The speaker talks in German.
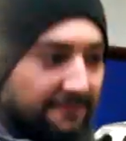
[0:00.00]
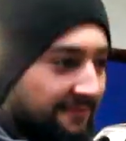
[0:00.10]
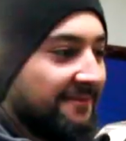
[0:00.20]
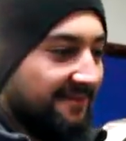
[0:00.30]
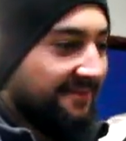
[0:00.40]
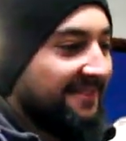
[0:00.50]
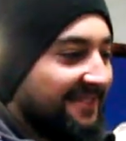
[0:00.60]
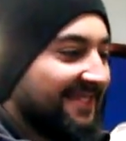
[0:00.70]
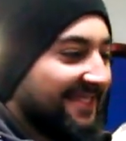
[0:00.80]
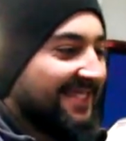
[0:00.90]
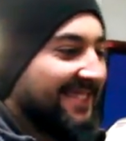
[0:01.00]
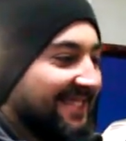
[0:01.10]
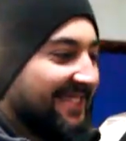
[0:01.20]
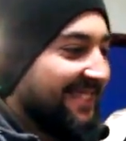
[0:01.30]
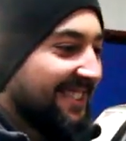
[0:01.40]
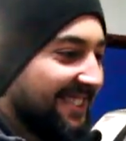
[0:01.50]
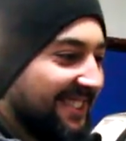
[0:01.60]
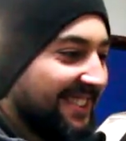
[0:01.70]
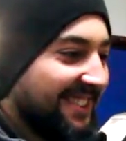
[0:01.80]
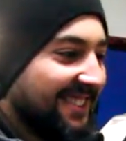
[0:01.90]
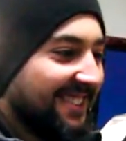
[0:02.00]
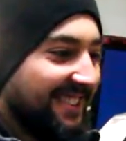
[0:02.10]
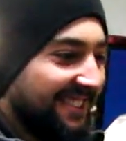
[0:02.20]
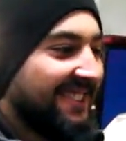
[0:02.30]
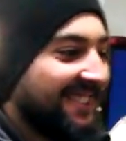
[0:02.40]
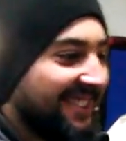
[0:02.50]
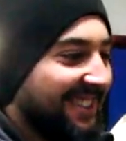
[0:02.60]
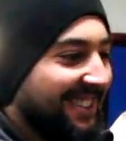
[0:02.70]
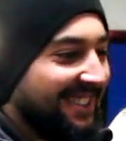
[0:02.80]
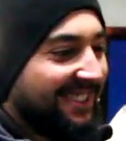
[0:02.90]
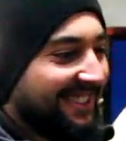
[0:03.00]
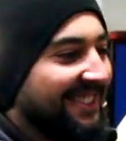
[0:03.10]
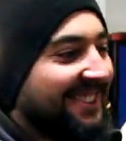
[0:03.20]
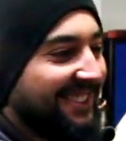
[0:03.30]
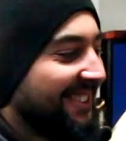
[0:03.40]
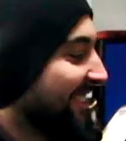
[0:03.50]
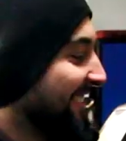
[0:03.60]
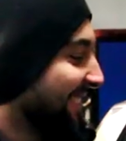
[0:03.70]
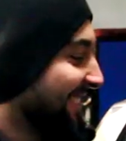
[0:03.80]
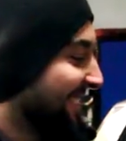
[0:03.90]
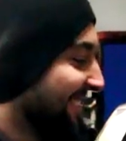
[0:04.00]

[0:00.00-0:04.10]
Mach dir keinen Kopf. Hauptsache der andere Motor läuft. Okay? Okay.